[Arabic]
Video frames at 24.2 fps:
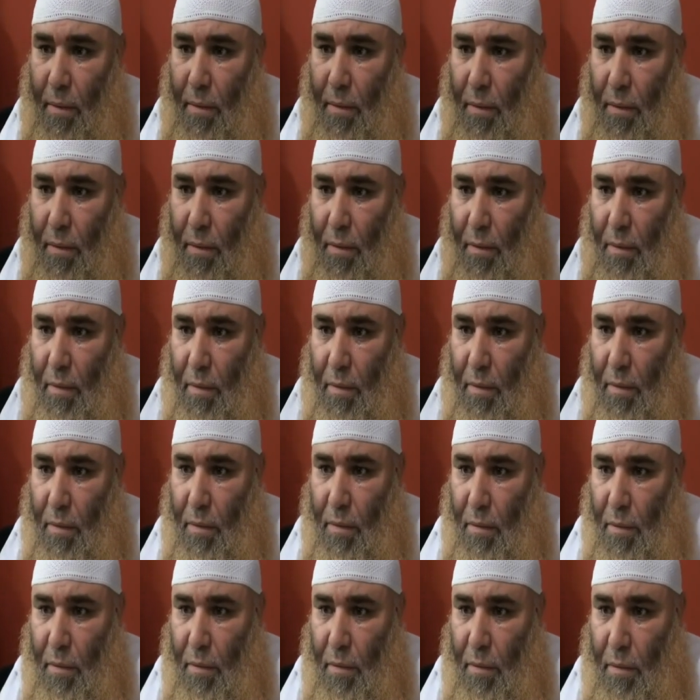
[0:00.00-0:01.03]
الخيريه
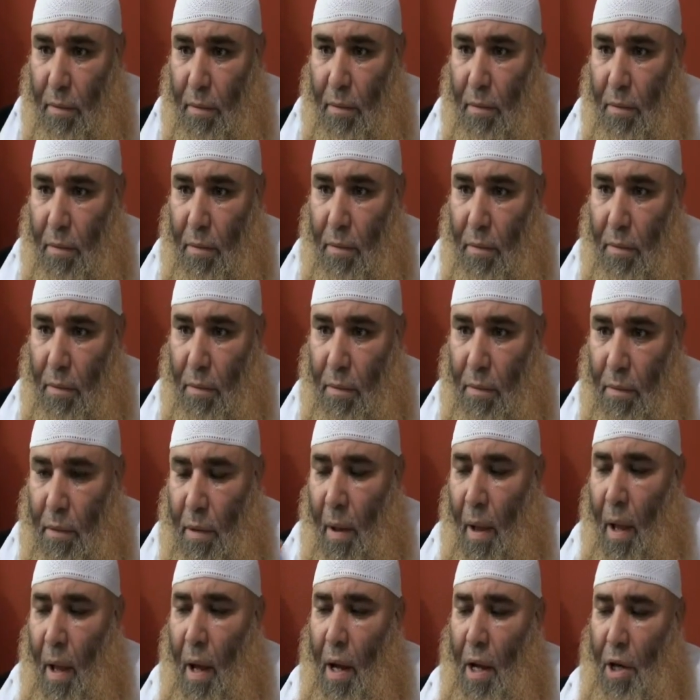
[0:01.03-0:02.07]
ممكن اخد نبذه عنها
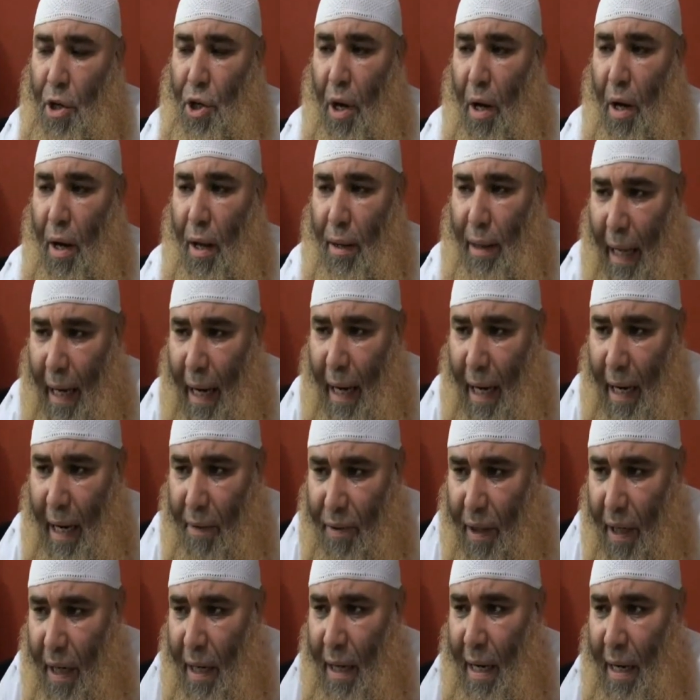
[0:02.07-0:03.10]
ان شاء الله تعالى احنا
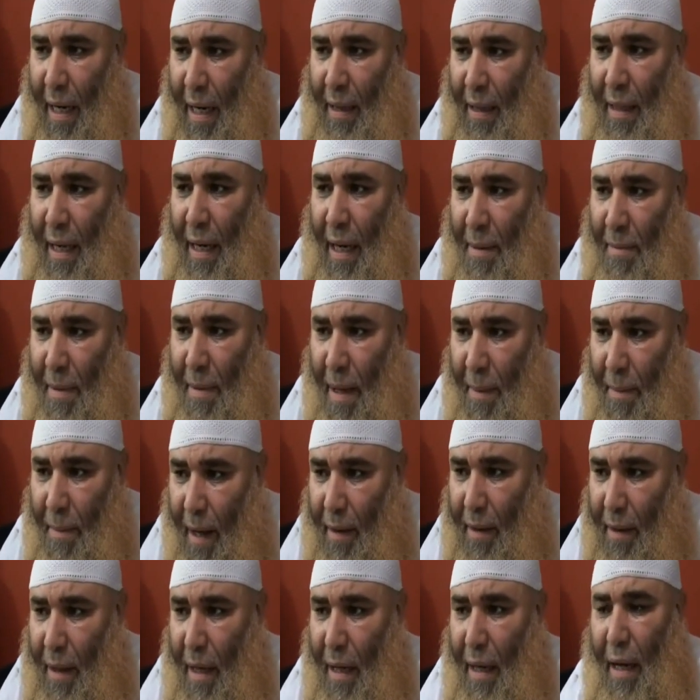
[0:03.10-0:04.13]
في طريقنا ان احنا نعمل
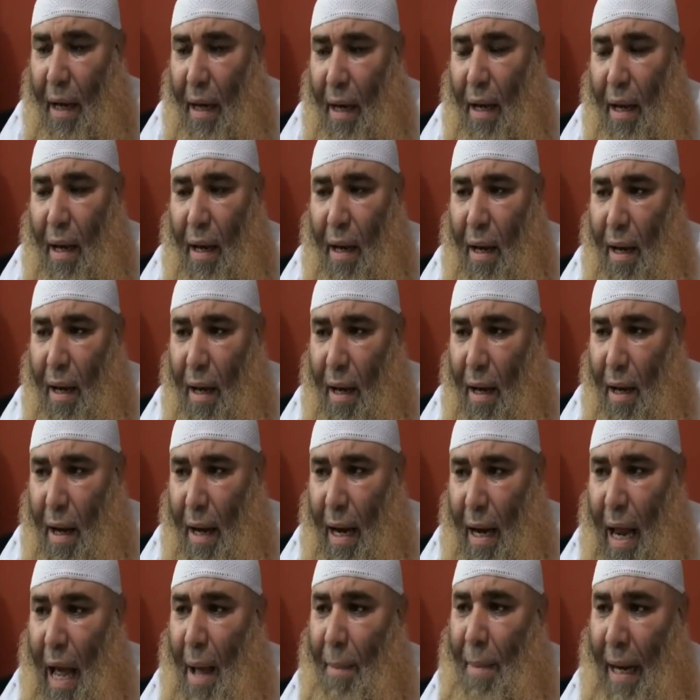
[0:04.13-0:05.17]
بعض الـ الـ الـ
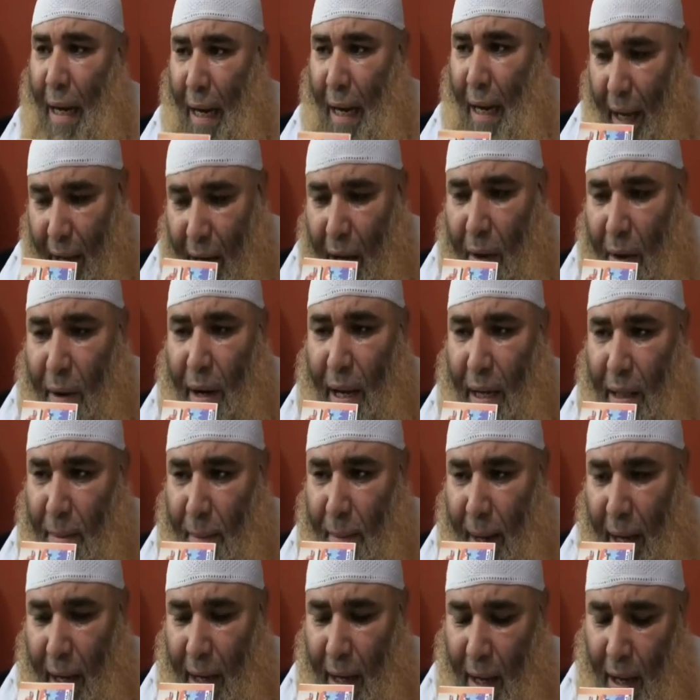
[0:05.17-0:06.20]
الاعمال الخيريه
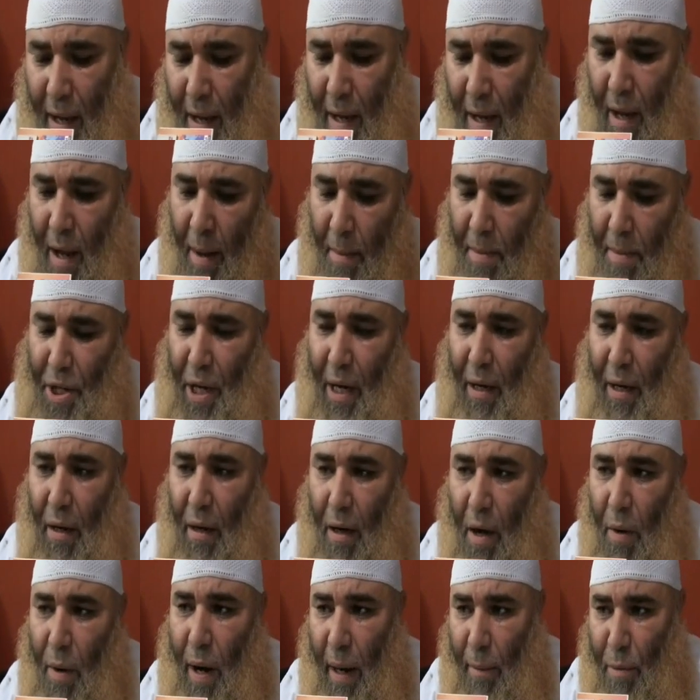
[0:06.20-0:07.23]
والاجتماعيه بشكل
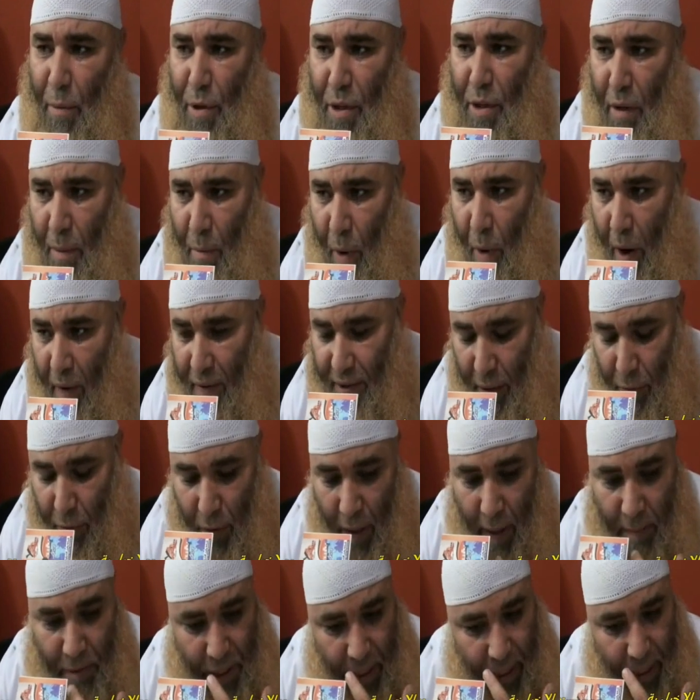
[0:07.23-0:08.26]
قوي على مستوى المحافظات
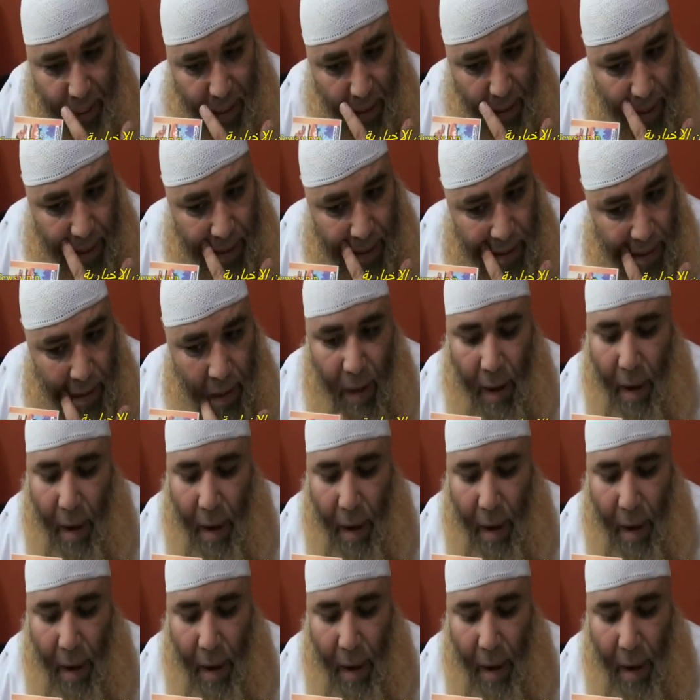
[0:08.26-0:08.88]
كلها مش الجيزه بس